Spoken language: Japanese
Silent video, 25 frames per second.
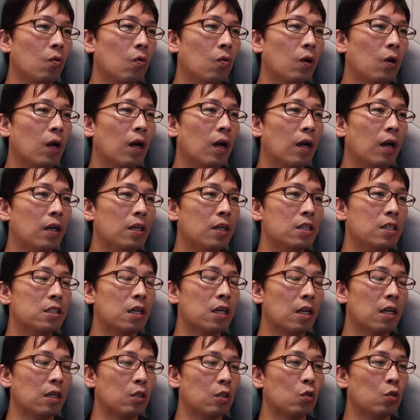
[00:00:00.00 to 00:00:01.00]
のがいいん
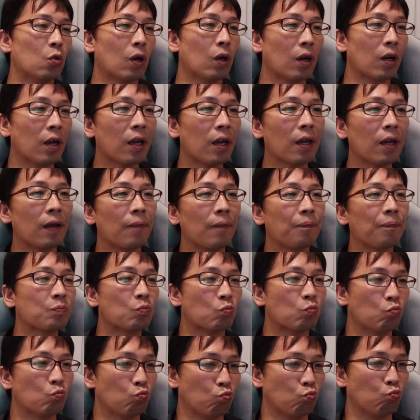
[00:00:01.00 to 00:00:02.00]
じゃないでしょうかね。う
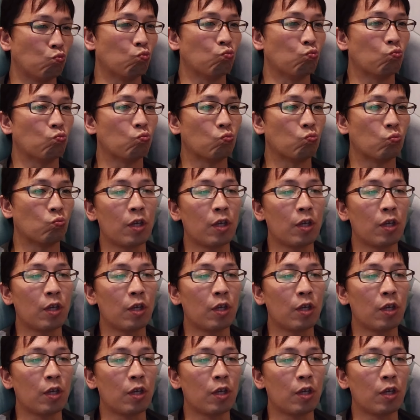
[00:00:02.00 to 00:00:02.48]
ん。